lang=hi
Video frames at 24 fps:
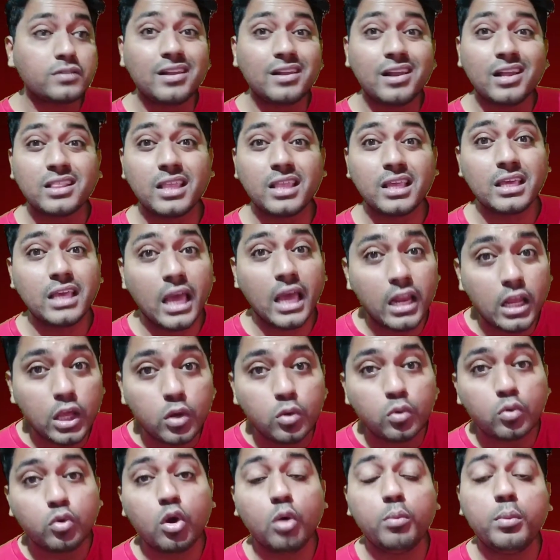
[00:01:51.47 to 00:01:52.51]
ऐसा लगता है कि यार
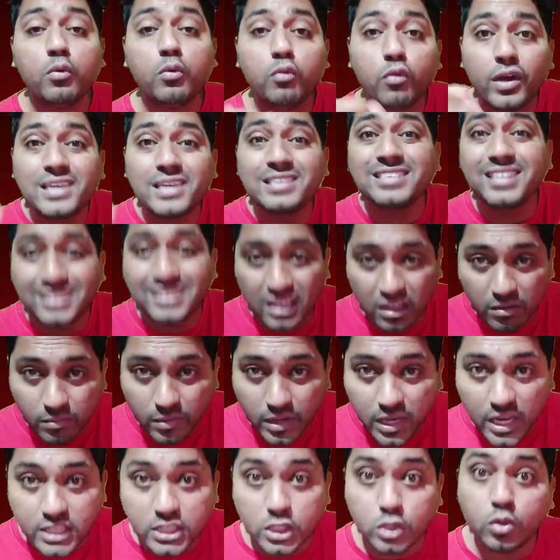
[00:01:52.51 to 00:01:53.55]
इनको भी वही सजा
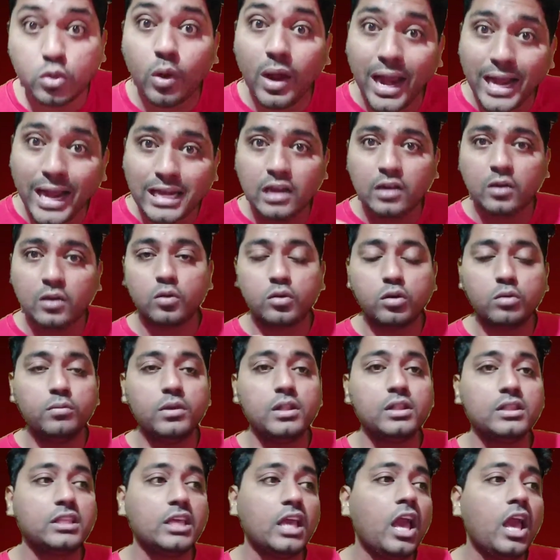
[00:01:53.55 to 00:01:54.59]
मिलना चाहिए जो एडल्ट लोग को
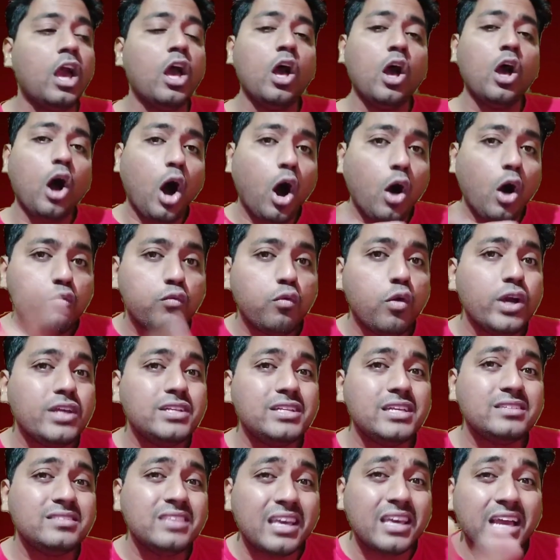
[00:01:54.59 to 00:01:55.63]
मिलती है और
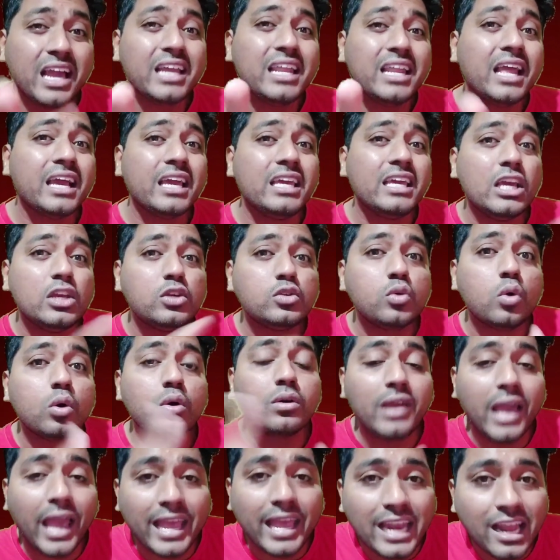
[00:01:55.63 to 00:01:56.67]
वही चीज़ ये कहीं ना कहीं ये शो
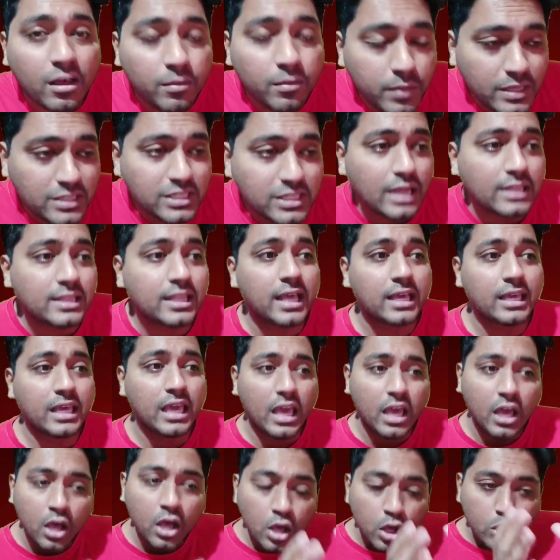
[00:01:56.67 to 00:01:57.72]
कहना भी चाहता है
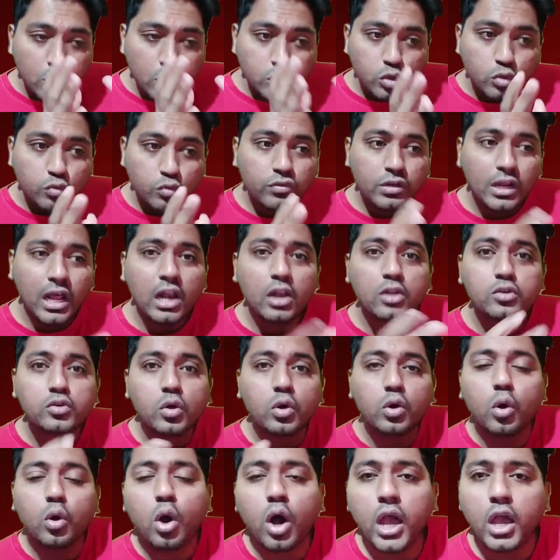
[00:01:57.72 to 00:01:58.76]
कि जुविनल
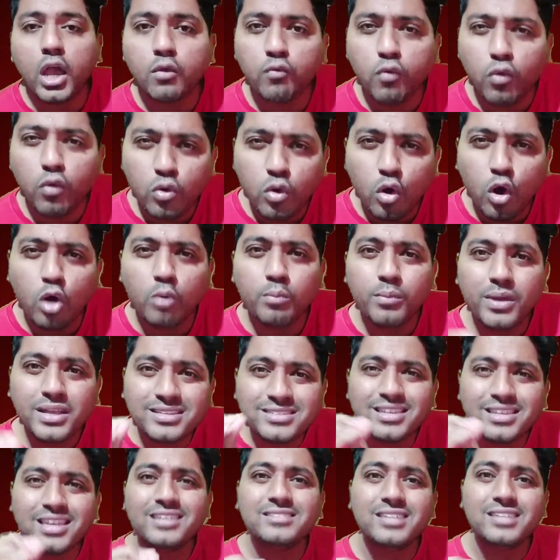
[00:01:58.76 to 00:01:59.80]
जो लॉ है वो लॉ में
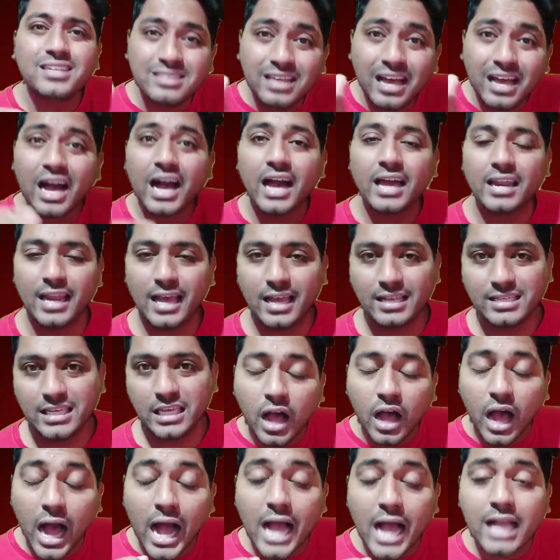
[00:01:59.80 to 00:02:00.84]
चेंजेस आना
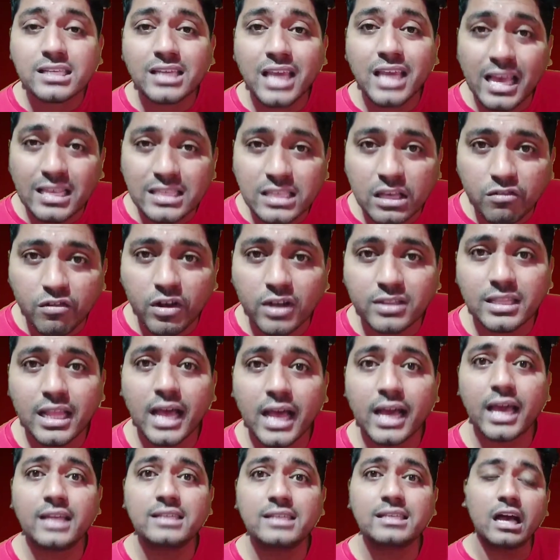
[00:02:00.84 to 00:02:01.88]
चाहिए आज ऐसा वक्त
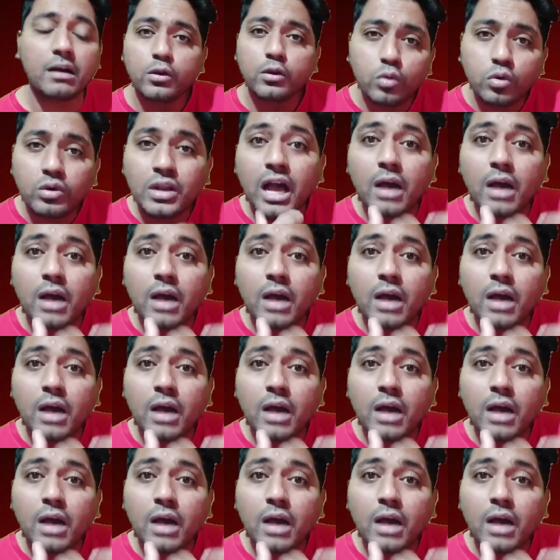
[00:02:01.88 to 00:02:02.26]
आ गया जहां पर